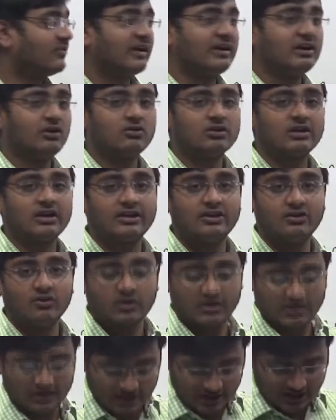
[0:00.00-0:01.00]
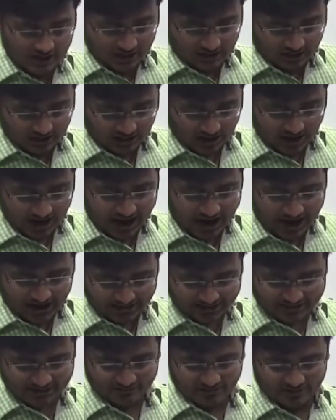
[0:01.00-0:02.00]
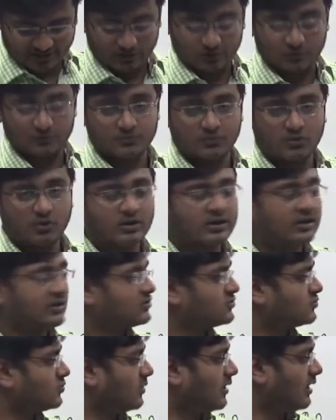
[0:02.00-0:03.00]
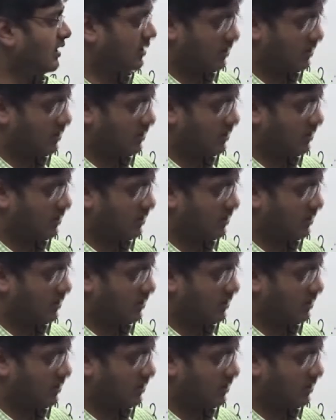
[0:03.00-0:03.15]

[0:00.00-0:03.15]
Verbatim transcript: फाइंड आउट करनी होगी आर uh, की वैल्यू ओके सो